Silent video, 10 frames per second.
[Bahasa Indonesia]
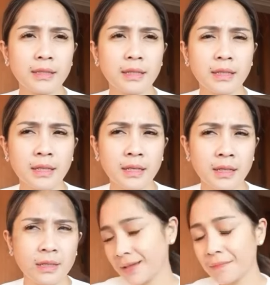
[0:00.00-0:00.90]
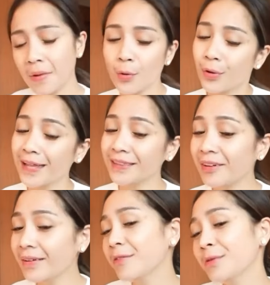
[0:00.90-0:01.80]
Dia juga meminta waktu kepada
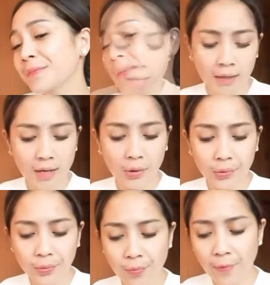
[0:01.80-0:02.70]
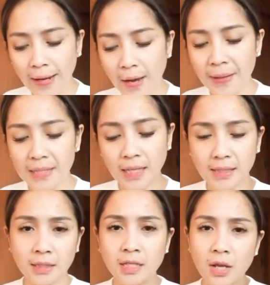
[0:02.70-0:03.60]
semua pihak untuk mengungkap secara
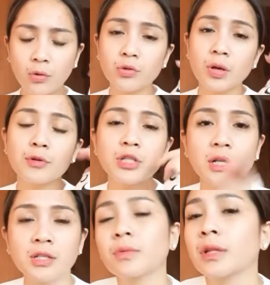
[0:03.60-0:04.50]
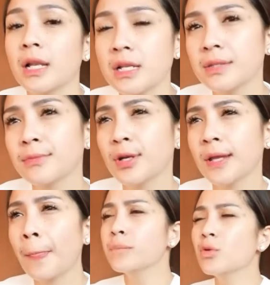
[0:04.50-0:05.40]
detail sosok bayi Lili setelah
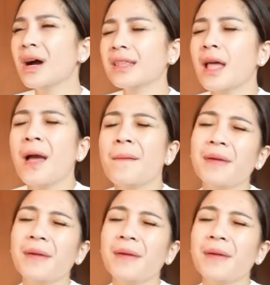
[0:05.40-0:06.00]
lebaran ini.